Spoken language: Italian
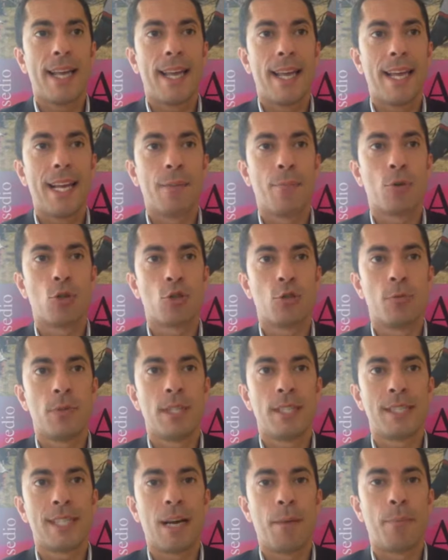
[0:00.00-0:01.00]
e la
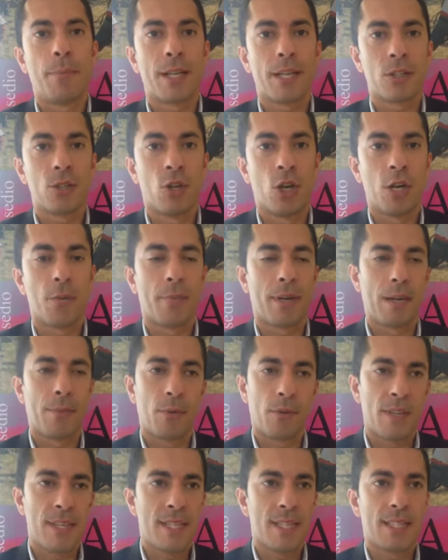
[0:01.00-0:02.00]
possibilità per noi, per la
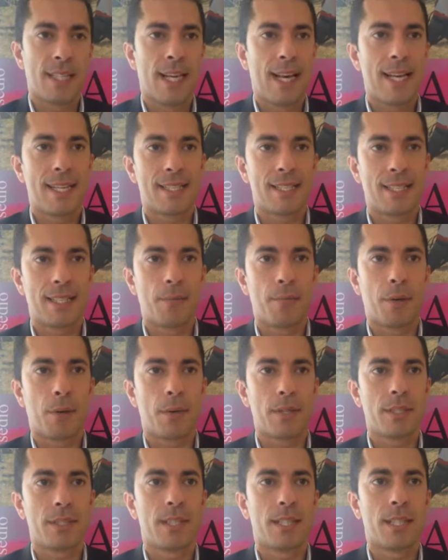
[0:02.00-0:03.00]
provincia di Asti, per
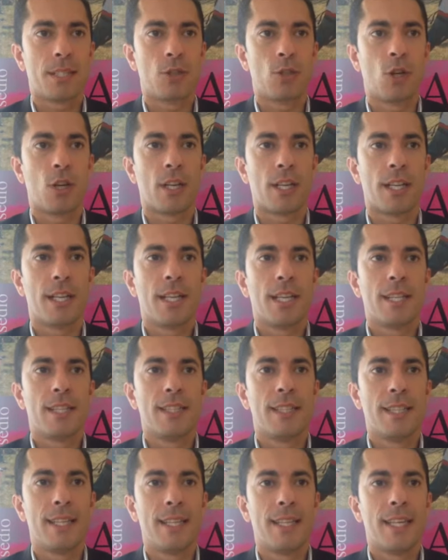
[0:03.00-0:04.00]
questi territori,
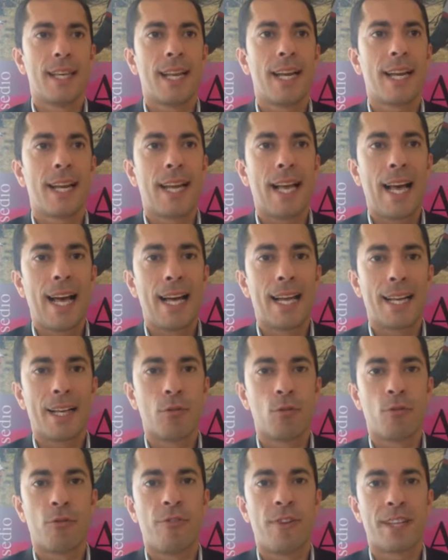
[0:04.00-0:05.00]
di creare
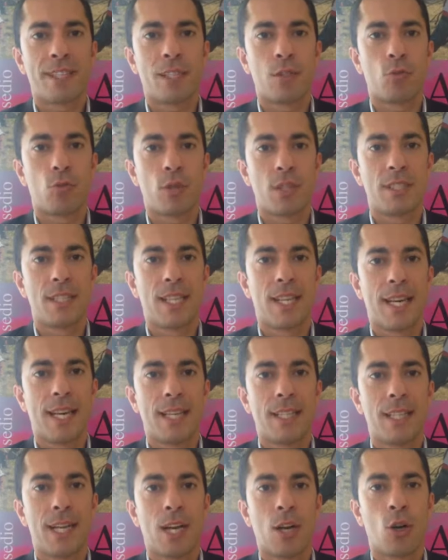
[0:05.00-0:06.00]
un'offerta
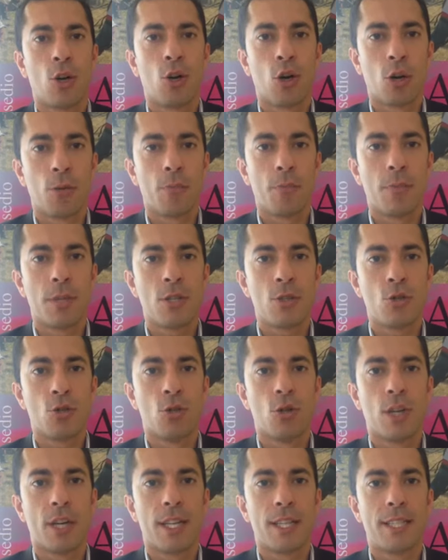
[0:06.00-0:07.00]
turistica ancora
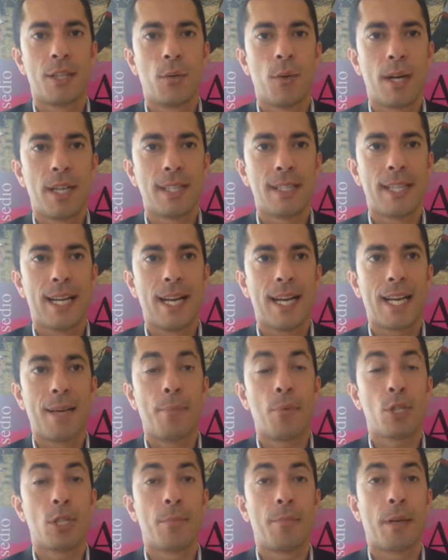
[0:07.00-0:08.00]
maggiore, di qualità, che
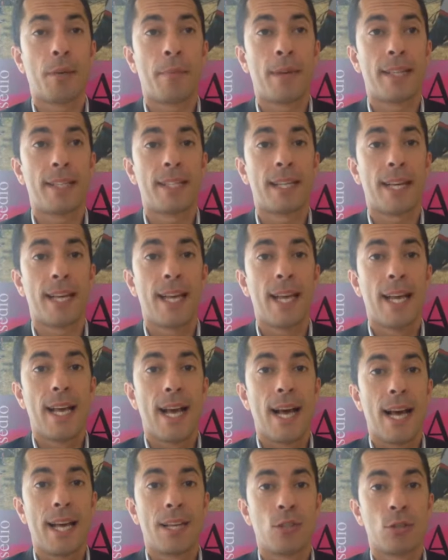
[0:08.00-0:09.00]
possa permettere
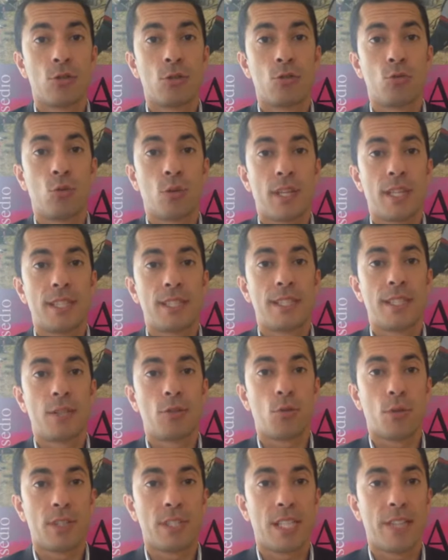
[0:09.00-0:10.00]
ai nostri turisti, ai
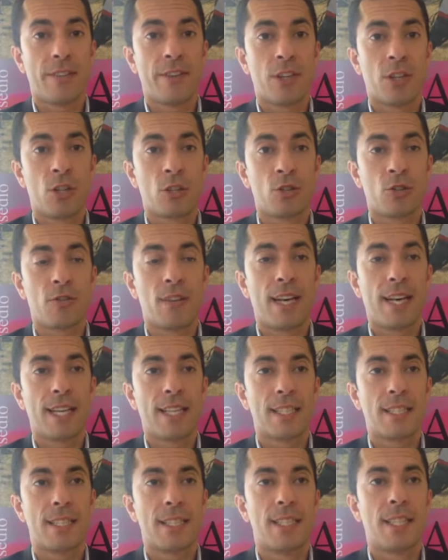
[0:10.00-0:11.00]
turisti che vengono a
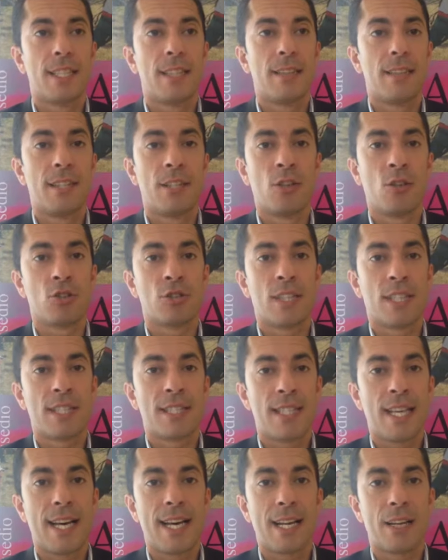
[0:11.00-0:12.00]
trovarci, di non
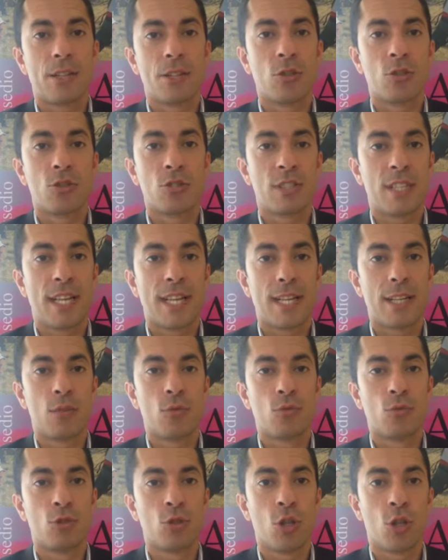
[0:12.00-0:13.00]
stanziare, non stare
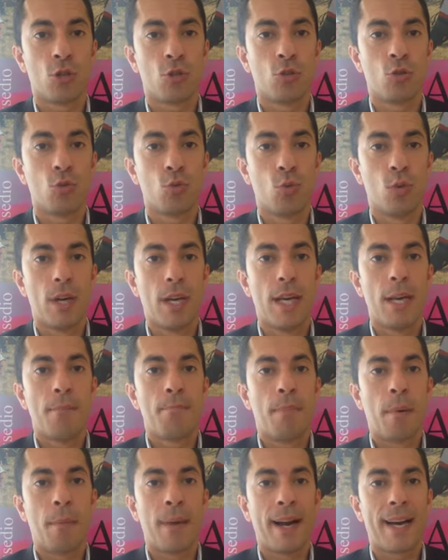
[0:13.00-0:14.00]
un giorno o due,
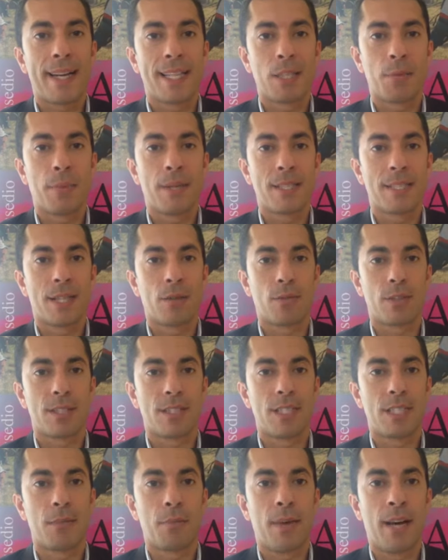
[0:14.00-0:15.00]
ma magari di passare una
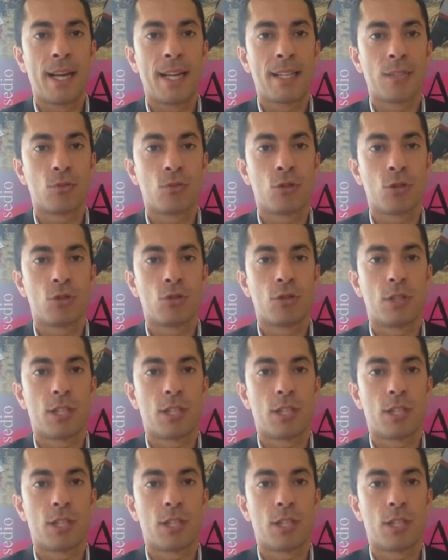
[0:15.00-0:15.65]
settimana sul nostro